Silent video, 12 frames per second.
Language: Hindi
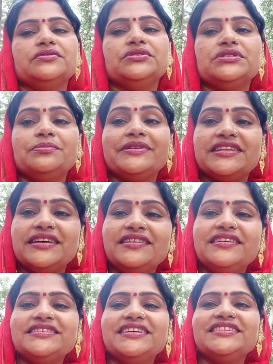कुछ
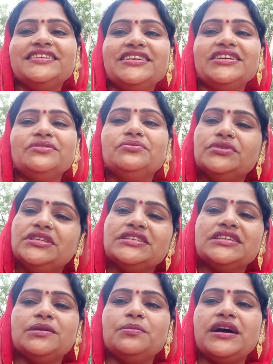बताना चाहते हैं उन्हीं
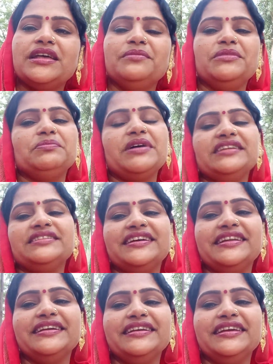के बारे में बात
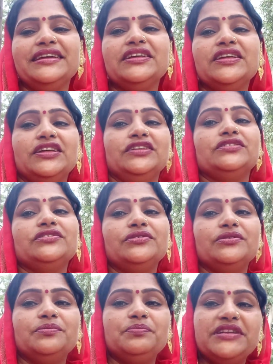करेंगे तो
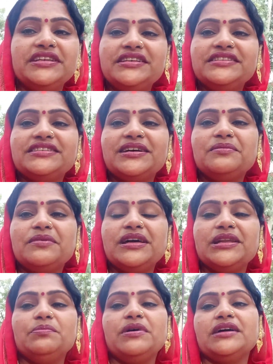प्लीज़
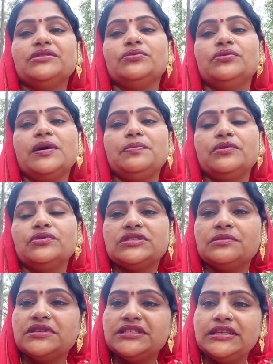हमारी बात को आप लोग
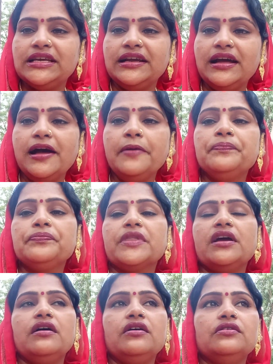समझिएगा
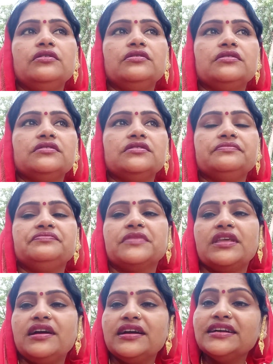और
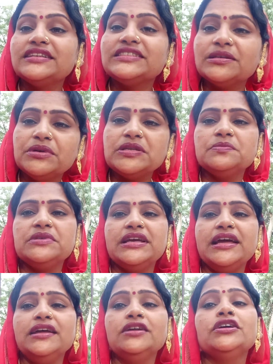अगर समझ में
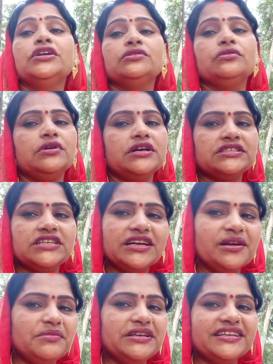आए तो अच्छा
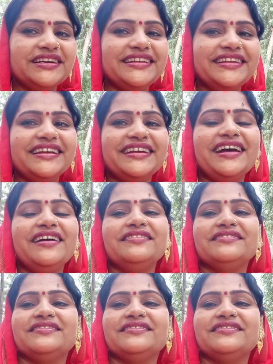कमेंट करिएगा